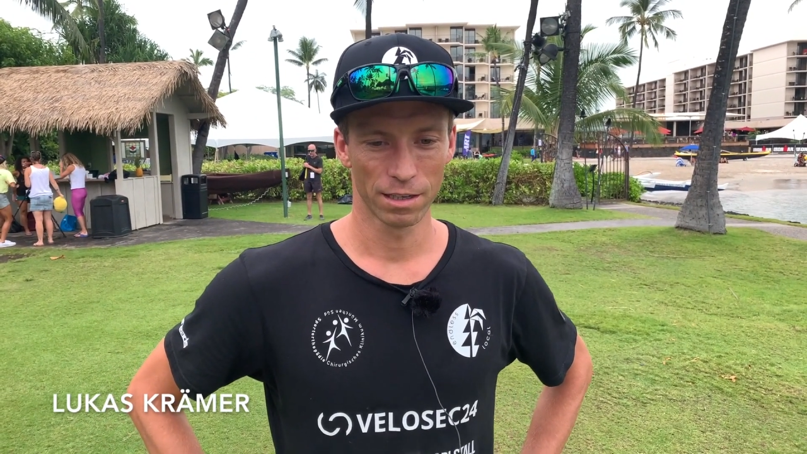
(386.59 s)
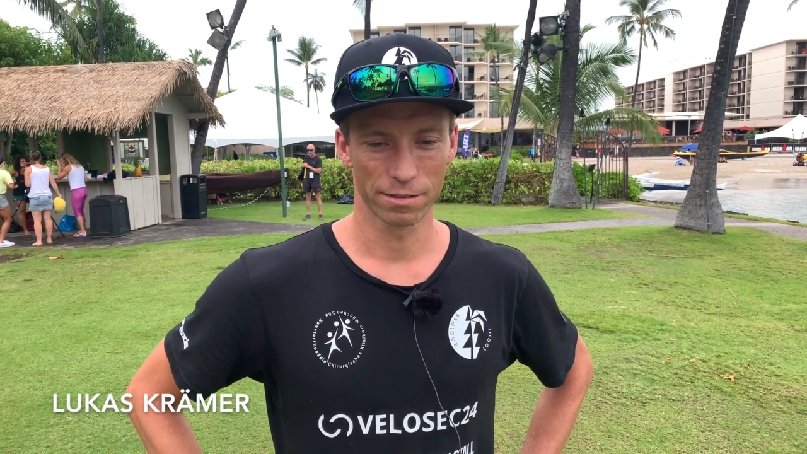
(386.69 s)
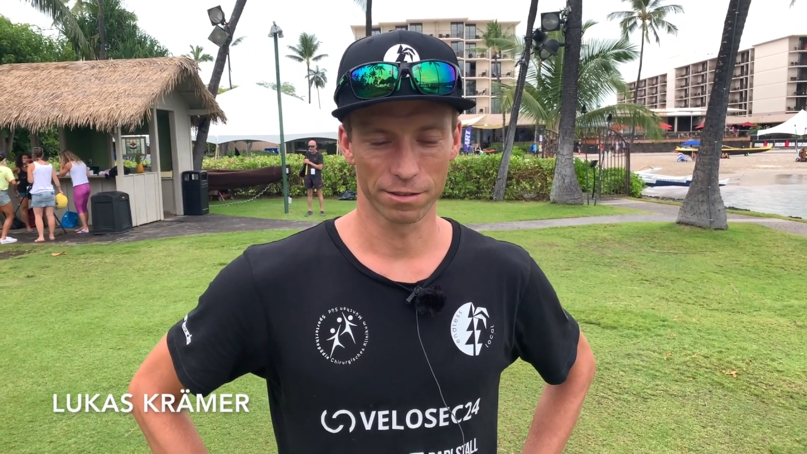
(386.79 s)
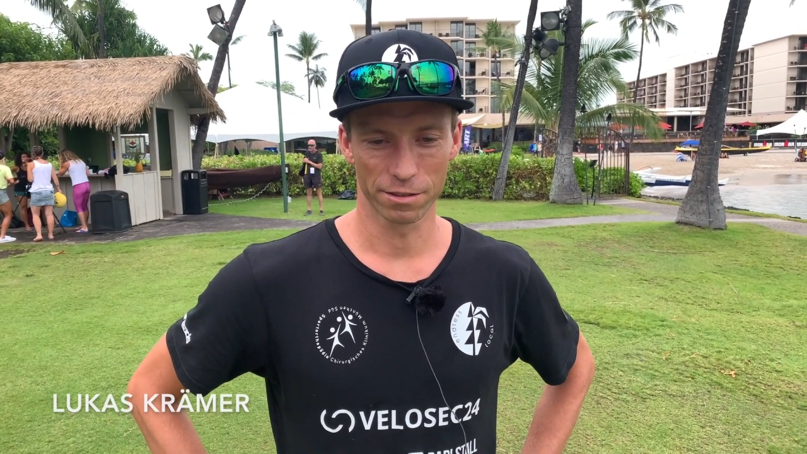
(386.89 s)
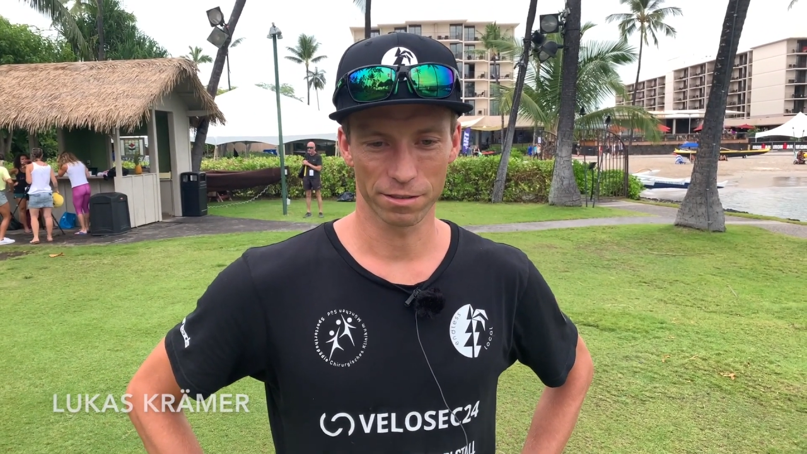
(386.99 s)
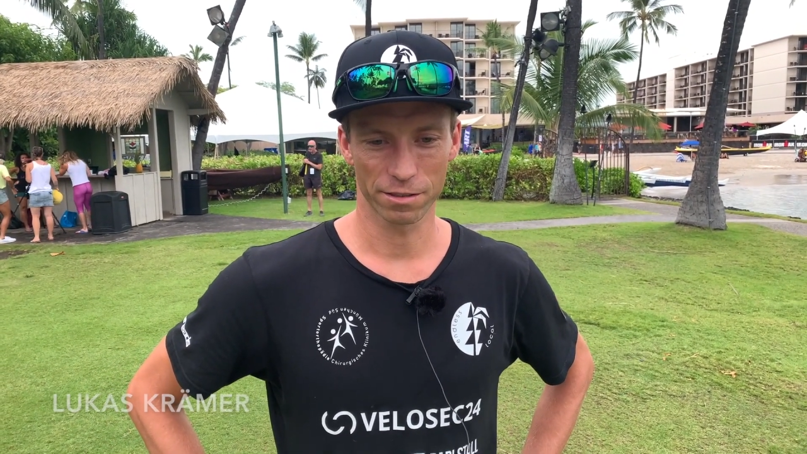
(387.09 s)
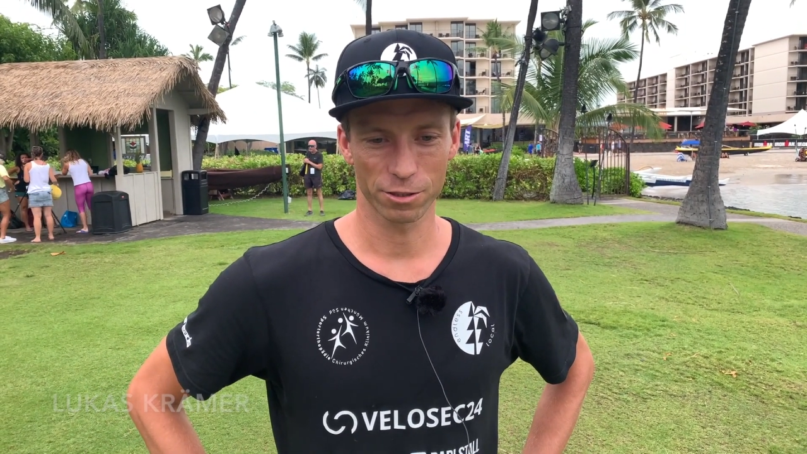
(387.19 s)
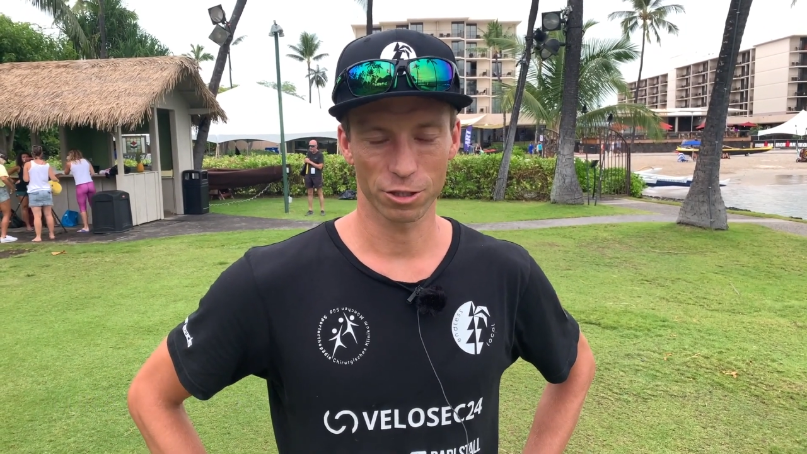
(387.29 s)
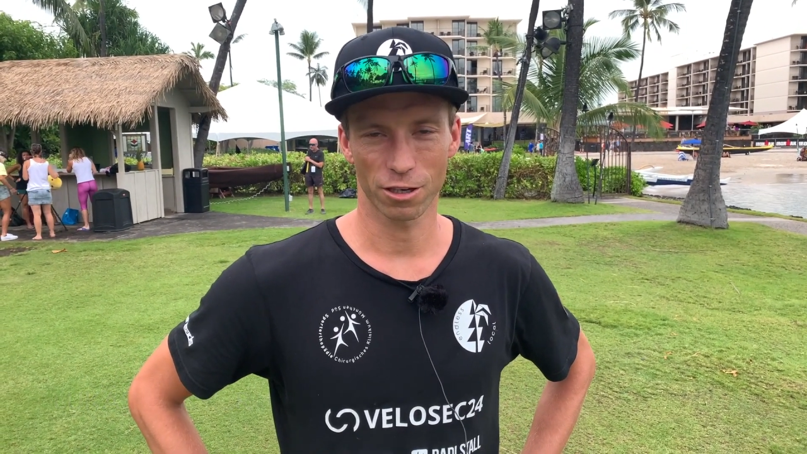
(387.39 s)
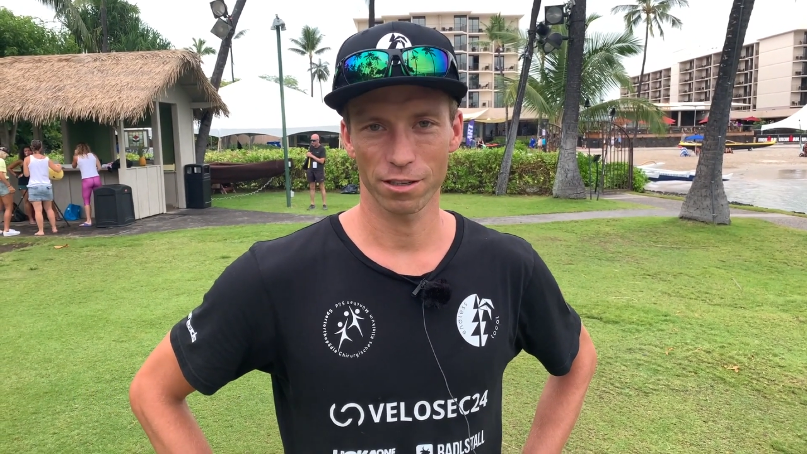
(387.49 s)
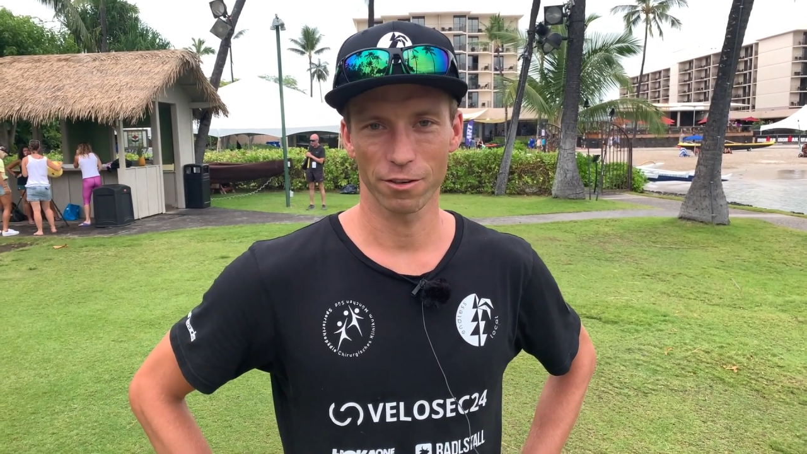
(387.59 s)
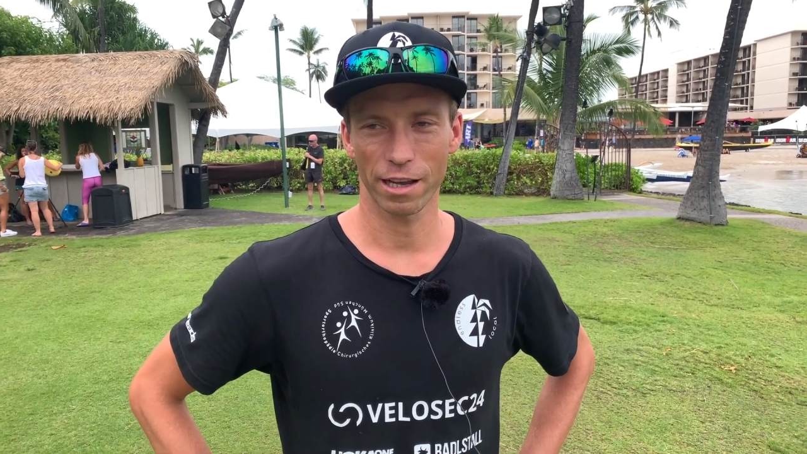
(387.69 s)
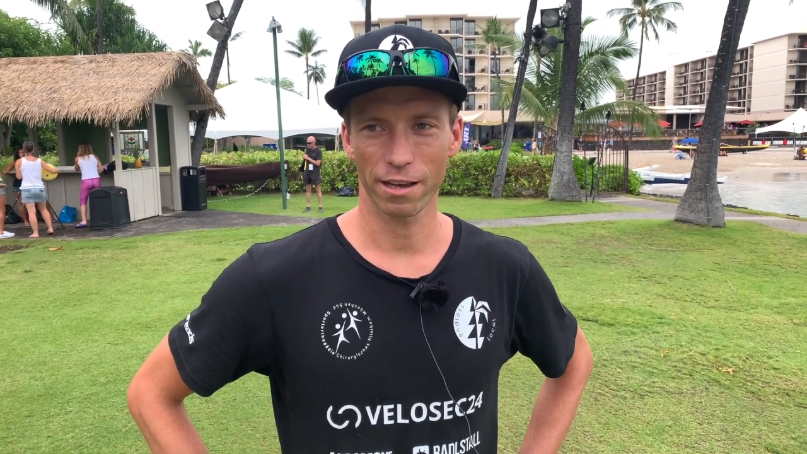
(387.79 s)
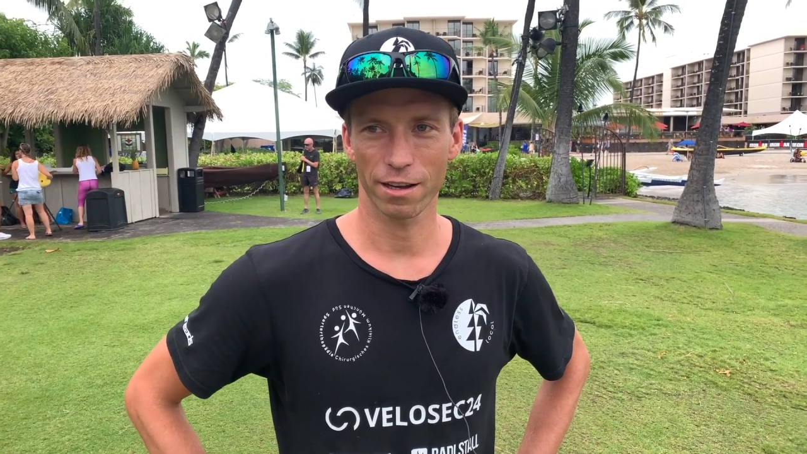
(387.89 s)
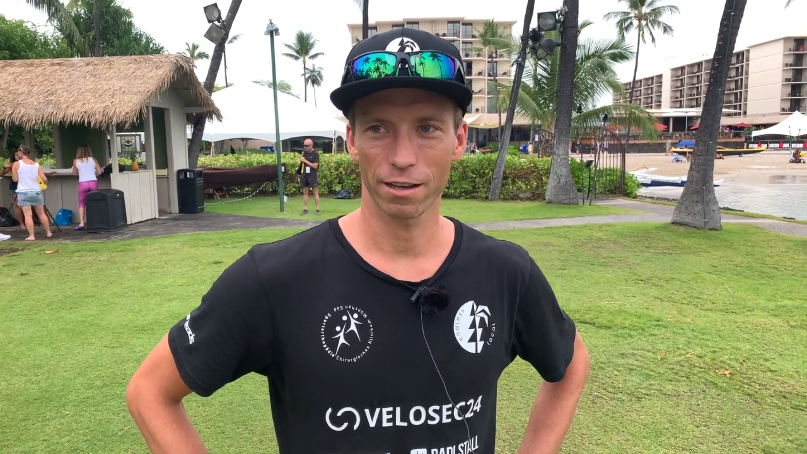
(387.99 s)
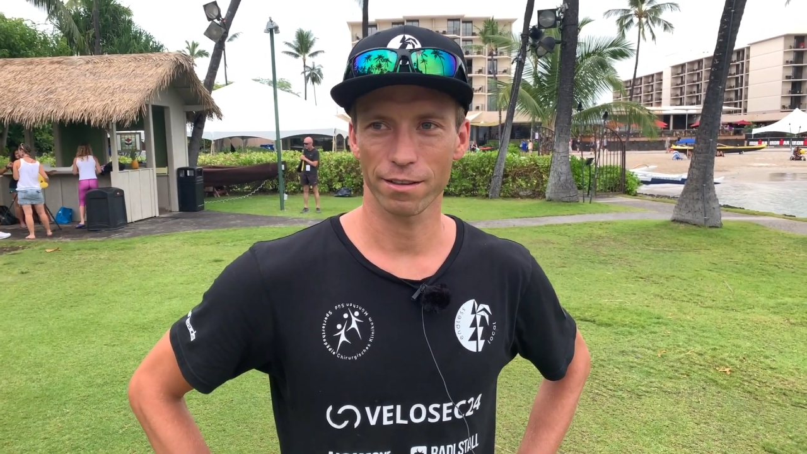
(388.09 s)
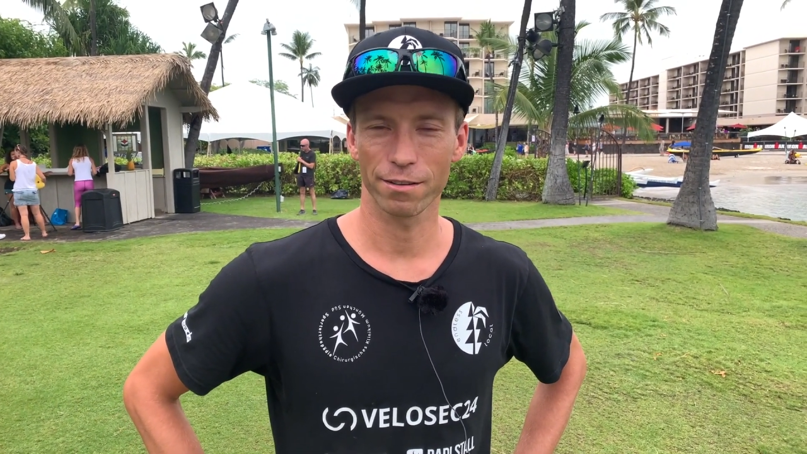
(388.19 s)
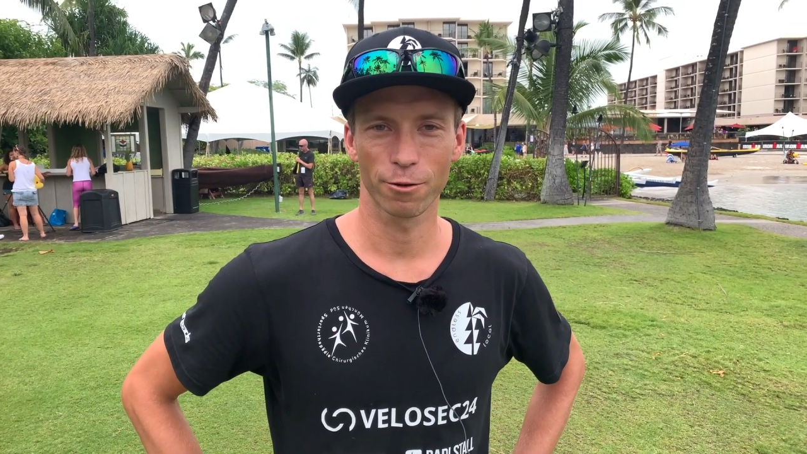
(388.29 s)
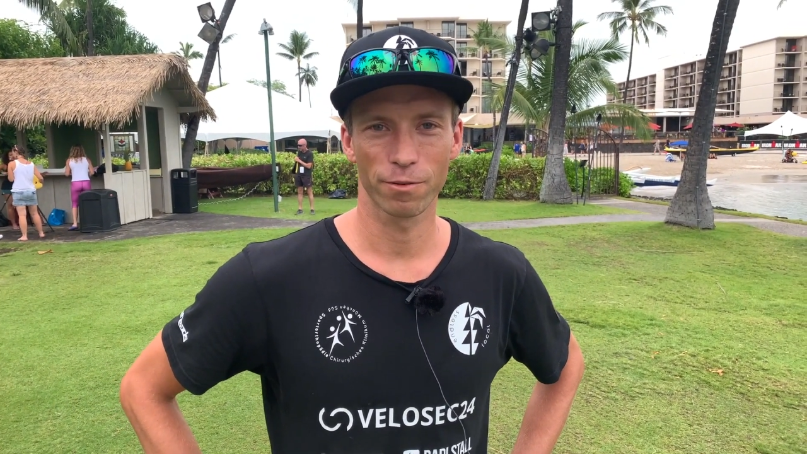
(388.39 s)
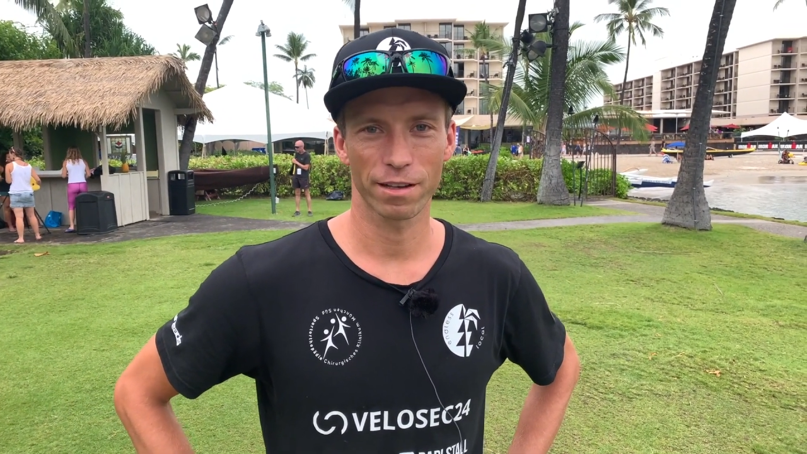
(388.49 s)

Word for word: Es ist schade und eigentlich eine Katastrophe,